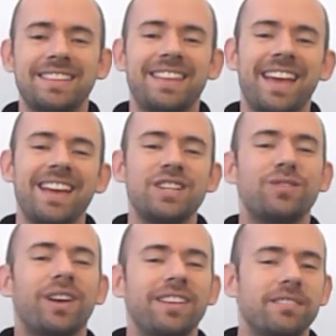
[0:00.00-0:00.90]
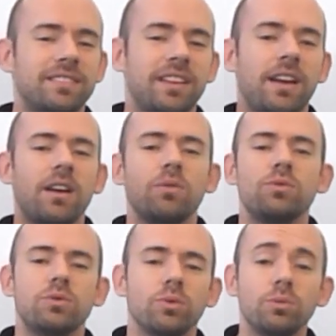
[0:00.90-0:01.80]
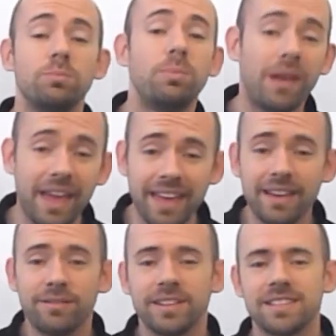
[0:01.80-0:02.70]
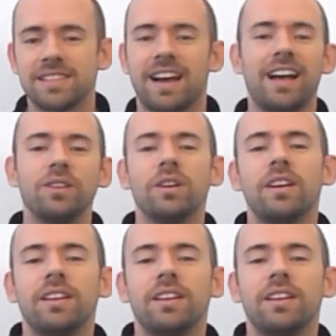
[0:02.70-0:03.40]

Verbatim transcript: até a gente vai até um estudo bem avançado